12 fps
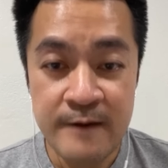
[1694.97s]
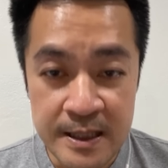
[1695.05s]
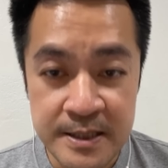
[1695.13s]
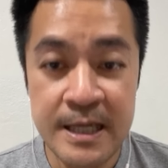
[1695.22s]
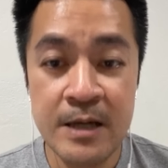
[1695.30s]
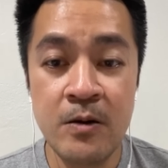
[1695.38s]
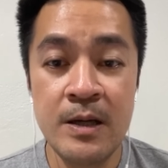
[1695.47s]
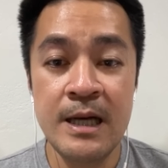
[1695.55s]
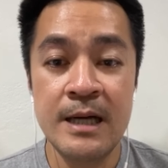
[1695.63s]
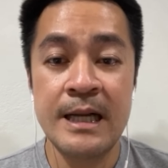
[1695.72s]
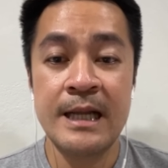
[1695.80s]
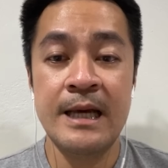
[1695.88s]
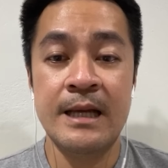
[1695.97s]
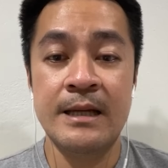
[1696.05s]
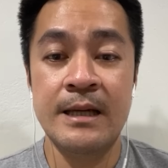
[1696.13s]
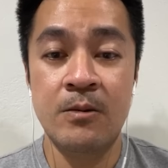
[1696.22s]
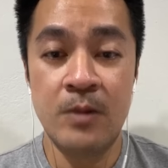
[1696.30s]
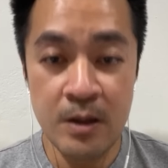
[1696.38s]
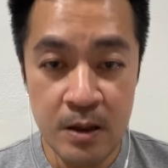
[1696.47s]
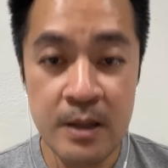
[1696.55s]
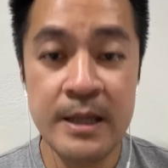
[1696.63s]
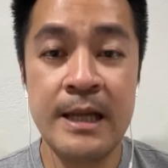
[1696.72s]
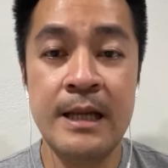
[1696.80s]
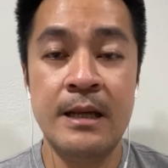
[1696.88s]
ฟังเสียงคนเลือกในเขต1หัวข้อ
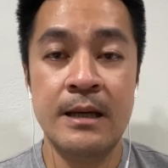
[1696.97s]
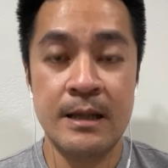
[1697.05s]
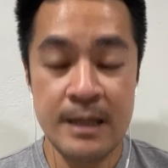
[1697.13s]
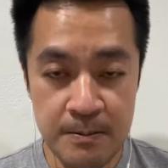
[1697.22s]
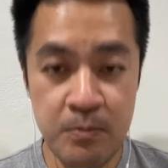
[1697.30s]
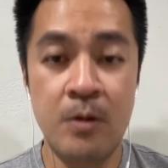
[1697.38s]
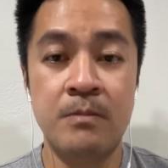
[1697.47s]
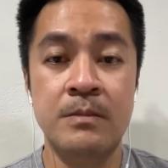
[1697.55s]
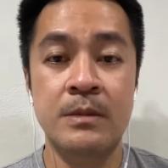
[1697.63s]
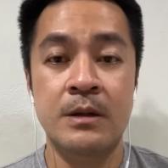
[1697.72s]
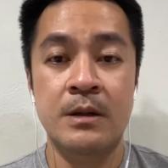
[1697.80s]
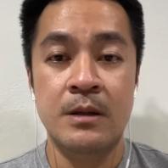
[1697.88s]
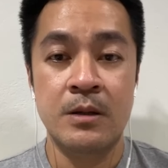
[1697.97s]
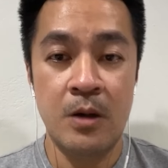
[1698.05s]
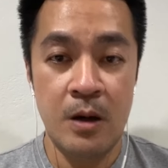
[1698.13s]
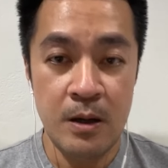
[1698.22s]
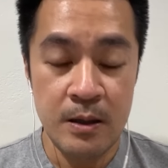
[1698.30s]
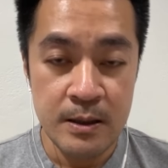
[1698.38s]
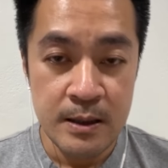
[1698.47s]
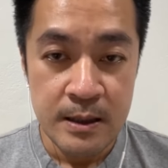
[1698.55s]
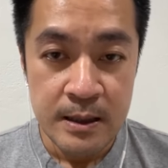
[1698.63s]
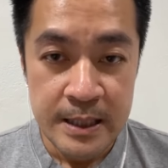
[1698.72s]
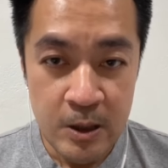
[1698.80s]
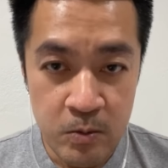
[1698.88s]
นี้ครับผมก็
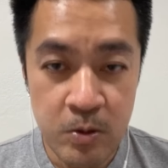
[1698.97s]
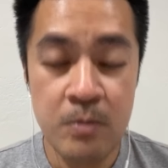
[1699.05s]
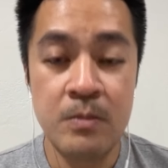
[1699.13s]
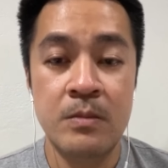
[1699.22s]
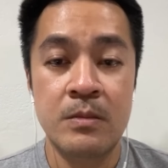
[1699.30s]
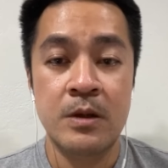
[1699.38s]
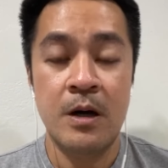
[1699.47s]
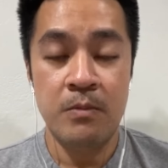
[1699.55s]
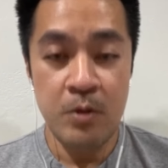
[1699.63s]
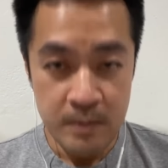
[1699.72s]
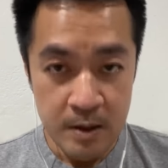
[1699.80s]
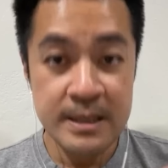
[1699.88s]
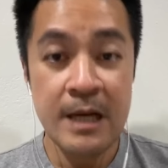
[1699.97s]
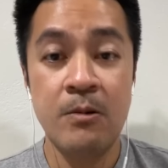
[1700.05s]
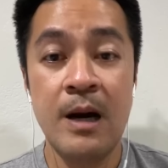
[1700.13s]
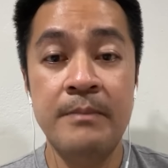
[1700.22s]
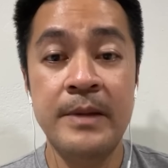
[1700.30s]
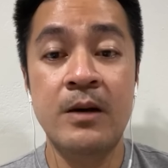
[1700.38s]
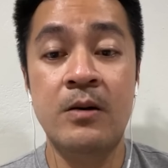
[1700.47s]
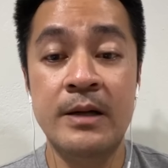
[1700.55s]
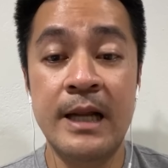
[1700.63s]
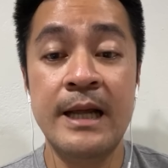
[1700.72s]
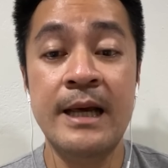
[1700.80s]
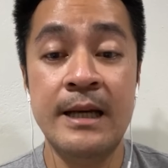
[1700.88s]
เดี๋ยวผมเข้าใจว่ามีค
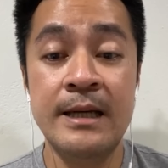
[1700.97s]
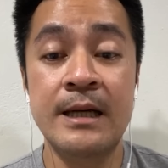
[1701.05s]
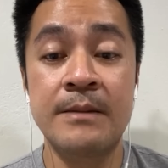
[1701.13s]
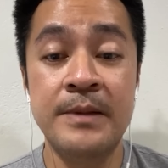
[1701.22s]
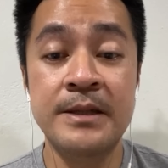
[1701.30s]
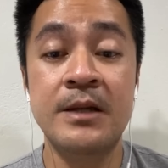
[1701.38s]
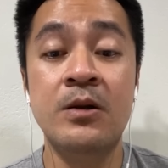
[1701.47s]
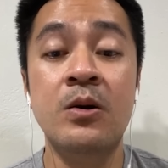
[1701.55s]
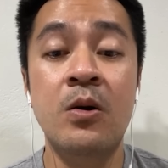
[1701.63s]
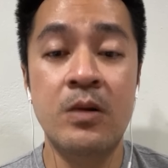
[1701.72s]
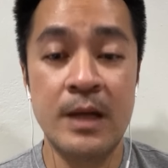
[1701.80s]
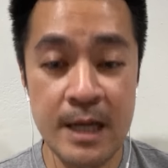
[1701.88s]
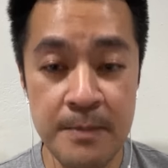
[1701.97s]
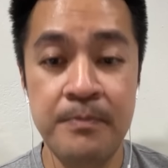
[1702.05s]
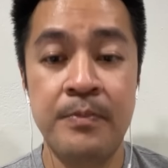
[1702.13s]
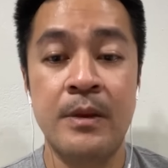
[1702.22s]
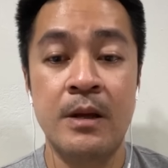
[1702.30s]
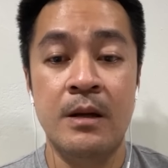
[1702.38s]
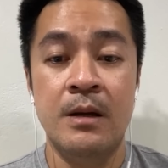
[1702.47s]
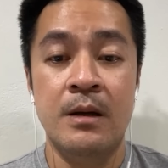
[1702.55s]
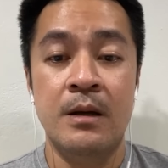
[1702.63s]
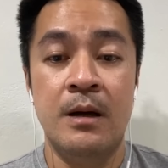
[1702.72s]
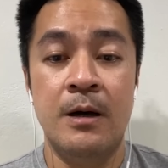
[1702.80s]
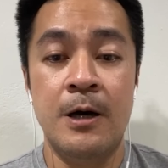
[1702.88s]
นในเขต1พิษณุโลกนะครับ
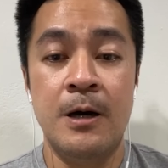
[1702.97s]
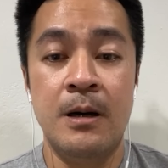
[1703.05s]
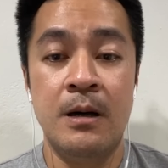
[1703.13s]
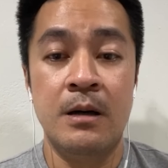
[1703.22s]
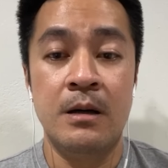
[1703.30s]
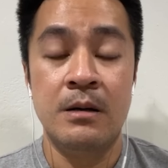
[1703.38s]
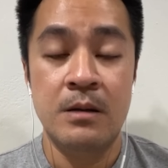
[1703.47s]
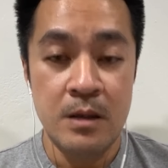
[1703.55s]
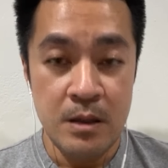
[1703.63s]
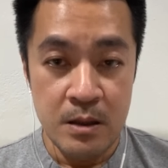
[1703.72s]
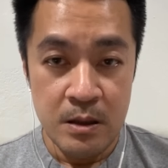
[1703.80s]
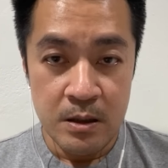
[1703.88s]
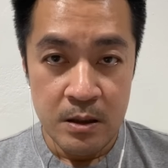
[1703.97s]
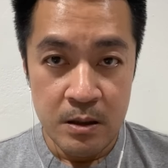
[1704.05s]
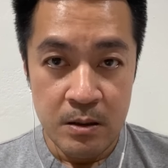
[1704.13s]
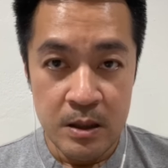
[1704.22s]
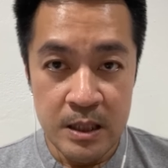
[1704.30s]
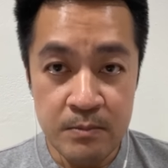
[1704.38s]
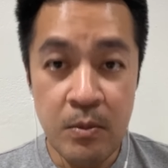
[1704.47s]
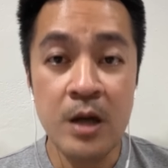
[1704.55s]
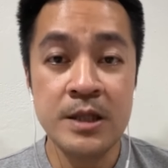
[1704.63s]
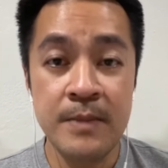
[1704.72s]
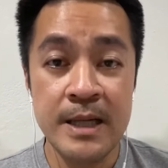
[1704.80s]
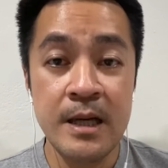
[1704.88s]
อินบ็
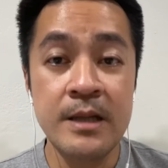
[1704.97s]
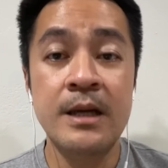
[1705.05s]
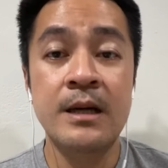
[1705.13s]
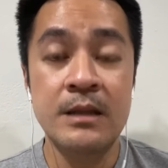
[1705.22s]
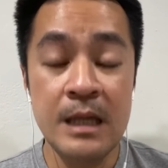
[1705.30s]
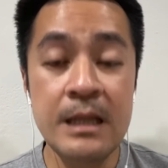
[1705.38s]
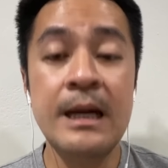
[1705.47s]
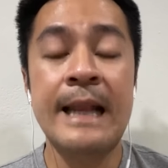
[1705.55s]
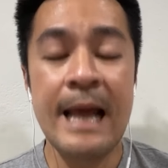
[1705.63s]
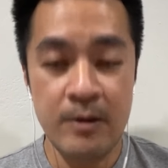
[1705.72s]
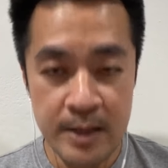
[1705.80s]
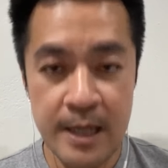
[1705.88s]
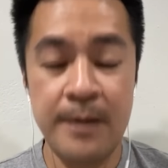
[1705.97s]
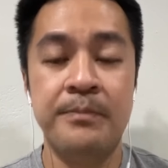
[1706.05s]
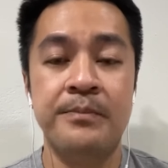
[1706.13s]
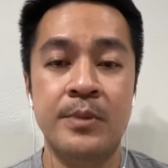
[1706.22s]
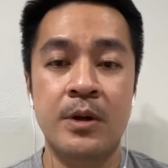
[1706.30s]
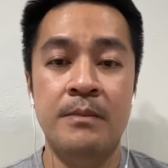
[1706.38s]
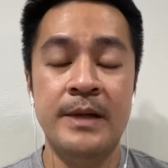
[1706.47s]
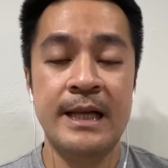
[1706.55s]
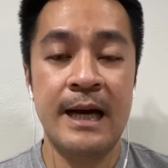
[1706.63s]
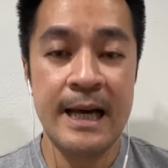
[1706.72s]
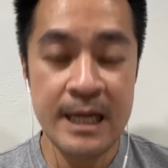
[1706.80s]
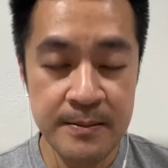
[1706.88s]
อกซ์มาเยอะๆเรื่อยๆแล้วนะครับก็มี
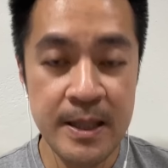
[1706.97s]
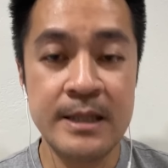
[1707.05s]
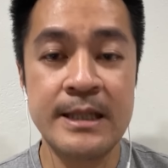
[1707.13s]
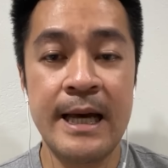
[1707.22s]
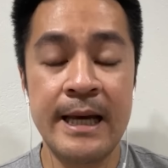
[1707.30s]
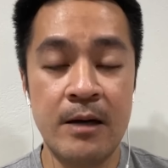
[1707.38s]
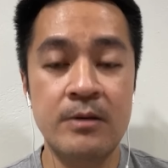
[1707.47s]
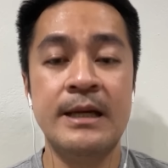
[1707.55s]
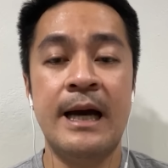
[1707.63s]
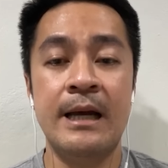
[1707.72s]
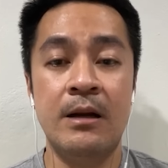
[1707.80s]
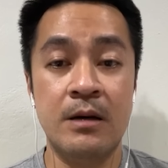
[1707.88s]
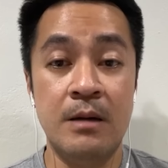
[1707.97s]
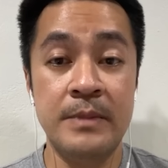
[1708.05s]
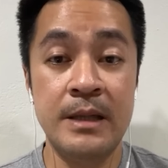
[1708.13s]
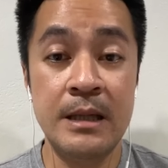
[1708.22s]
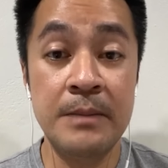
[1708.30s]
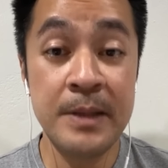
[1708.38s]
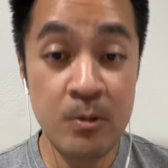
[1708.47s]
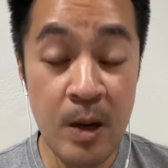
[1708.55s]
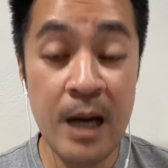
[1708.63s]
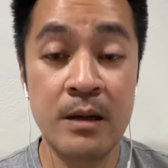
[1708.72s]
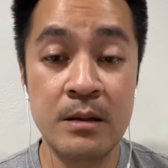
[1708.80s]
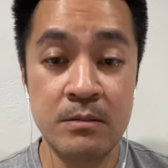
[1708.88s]
ทั้งให้กำลังใจเข้าใจแล้วก็มีผิดห
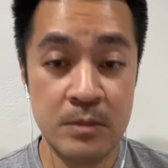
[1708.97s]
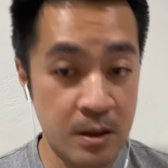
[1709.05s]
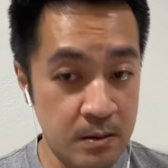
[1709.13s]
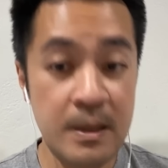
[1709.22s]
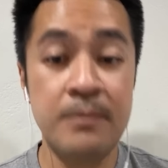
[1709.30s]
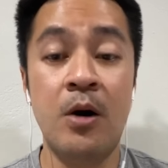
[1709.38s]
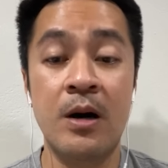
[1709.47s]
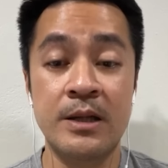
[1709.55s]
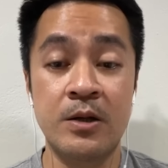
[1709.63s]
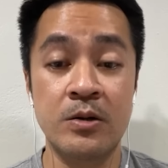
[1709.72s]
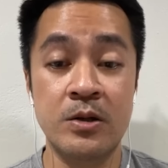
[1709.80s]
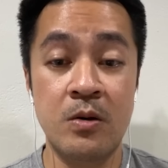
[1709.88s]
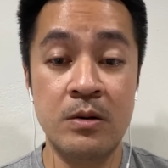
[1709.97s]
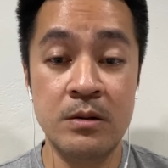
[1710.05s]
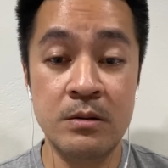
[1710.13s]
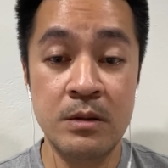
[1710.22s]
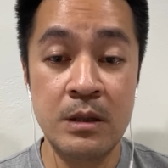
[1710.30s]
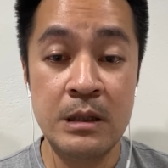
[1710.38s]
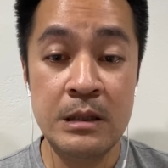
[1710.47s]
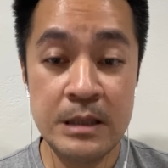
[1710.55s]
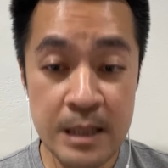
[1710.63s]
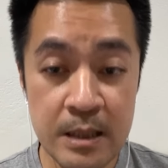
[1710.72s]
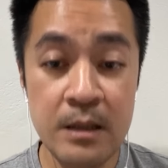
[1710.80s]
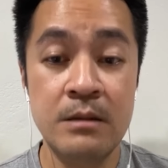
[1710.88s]
วังก็มาบอกกันตร
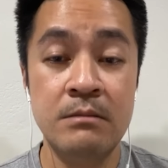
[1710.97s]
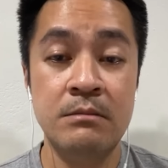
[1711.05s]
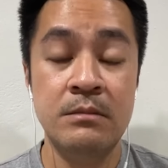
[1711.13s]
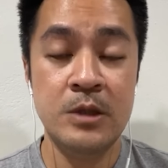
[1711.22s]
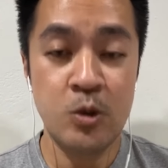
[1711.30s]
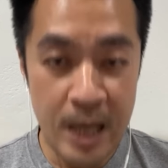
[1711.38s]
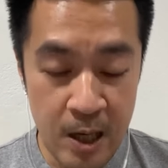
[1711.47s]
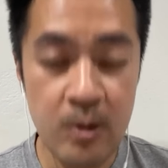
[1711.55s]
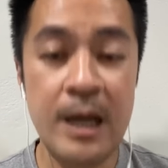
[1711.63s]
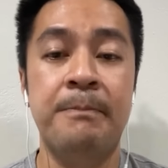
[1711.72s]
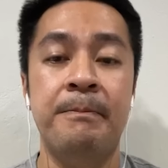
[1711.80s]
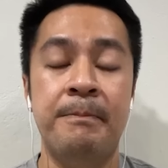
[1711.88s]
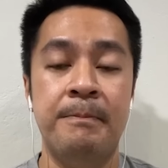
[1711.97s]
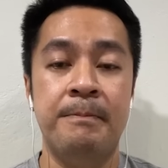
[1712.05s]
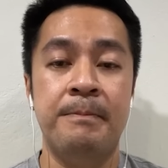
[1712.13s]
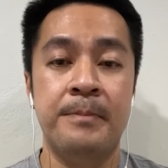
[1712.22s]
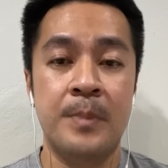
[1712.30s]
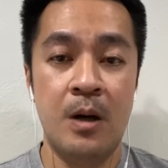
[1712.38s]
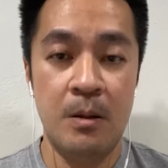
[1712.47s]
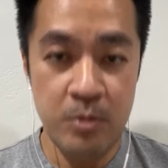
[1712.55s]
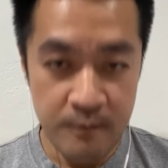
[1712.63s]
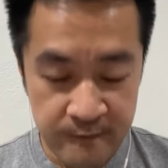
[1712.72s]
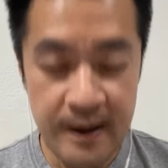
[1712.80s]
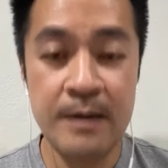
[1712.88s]
งๆเยอะอยู่แล้วครับก็
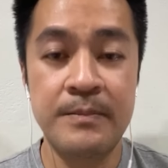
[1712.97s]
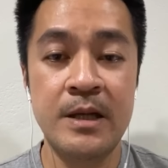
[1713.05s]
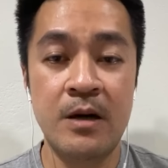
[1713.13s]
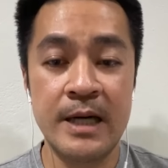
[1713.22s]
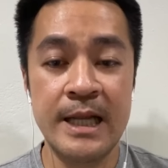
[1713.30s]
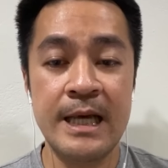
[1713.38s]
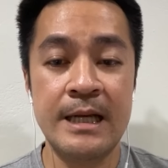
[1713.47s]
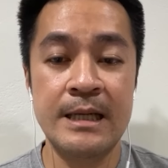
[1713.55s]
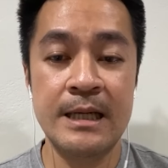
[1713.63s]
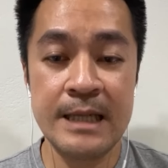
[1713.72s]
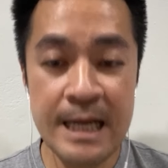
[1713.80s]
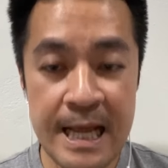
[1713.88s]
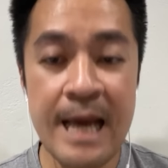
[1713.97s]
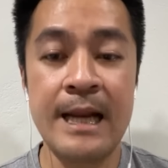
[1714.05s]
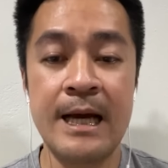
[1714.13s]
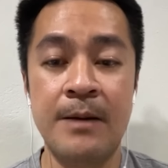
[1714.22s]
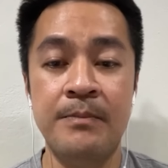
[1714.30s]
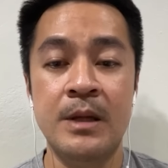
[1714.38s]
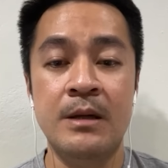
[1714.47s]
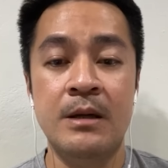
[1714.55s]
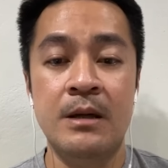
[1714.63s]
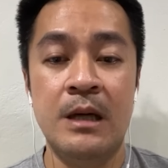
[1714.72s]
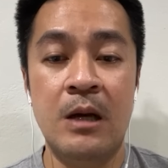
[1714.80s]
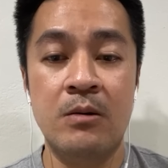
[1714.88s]
ผมฟังพี่น้องในเขต1แน่ๆนะครับ
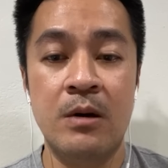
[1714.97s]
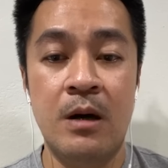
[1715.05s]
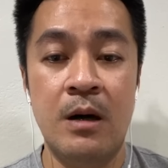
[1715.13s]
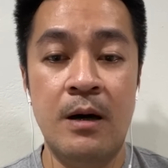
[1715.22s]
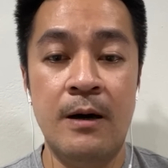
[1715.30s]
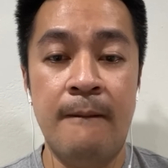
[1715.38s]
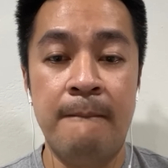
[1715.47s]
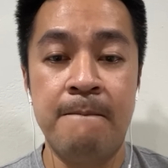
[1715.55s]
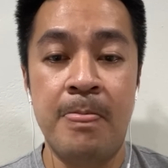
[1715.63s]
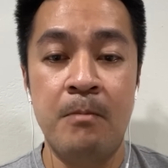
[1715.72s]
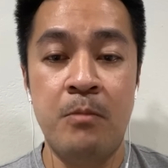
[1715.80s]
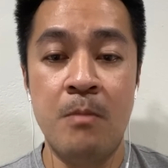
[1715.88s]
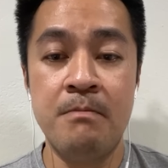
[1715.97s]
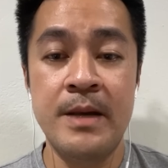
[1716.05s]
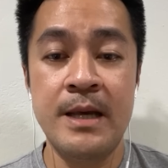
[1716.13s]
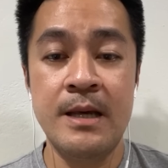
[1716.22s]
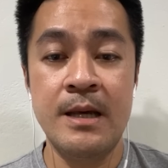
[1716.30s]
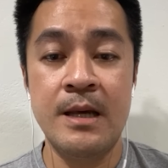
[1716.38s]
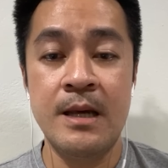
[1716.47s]
แล้วก็ผมมี